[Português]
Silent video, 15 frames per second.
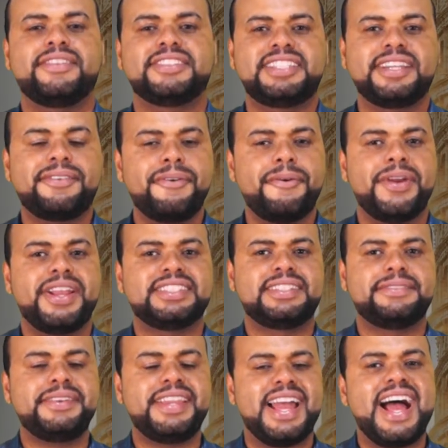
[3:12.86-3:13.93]
Para você concorrer a
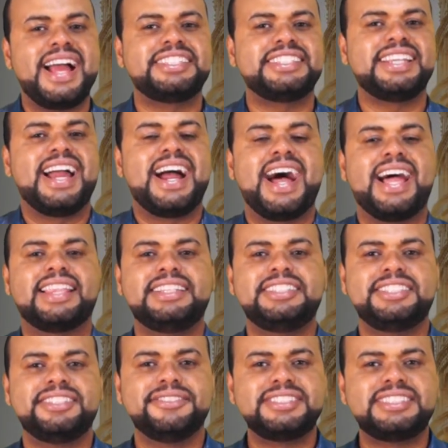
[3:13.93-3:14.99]
essa viagem, além
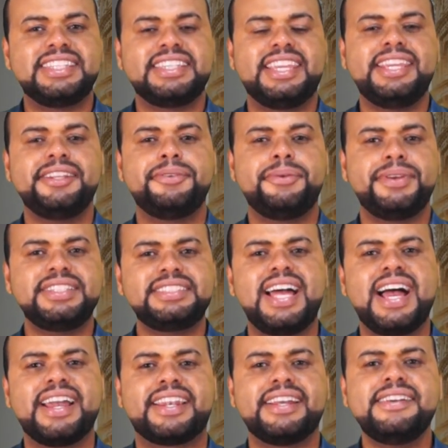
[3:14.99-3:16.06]
de nos seguir no
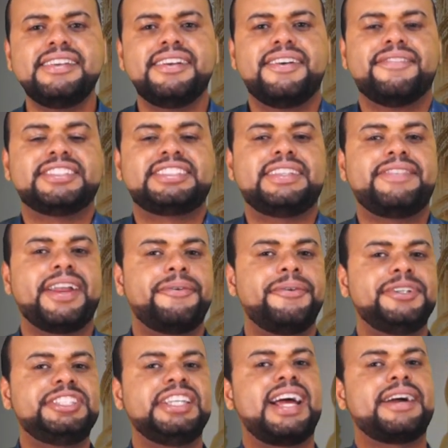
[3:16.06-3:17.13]
Instagram, você vai
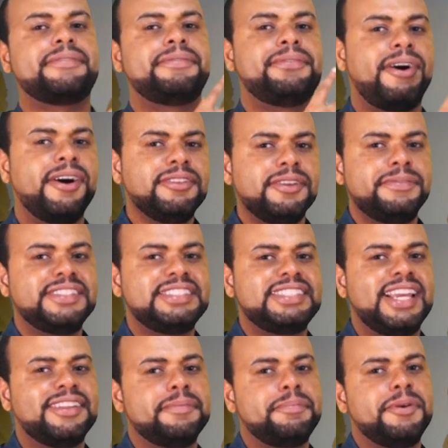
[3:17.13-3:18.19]
curtir a foto
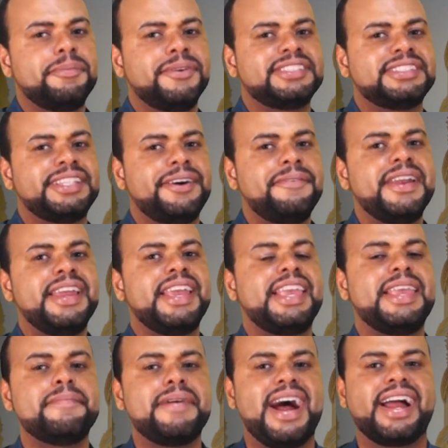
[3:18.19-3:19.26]
oficial da promoção
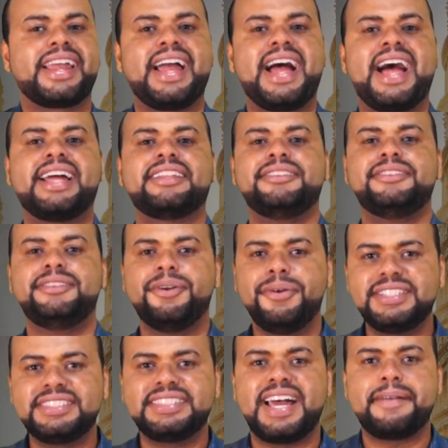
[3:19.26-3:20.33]
e marcar dois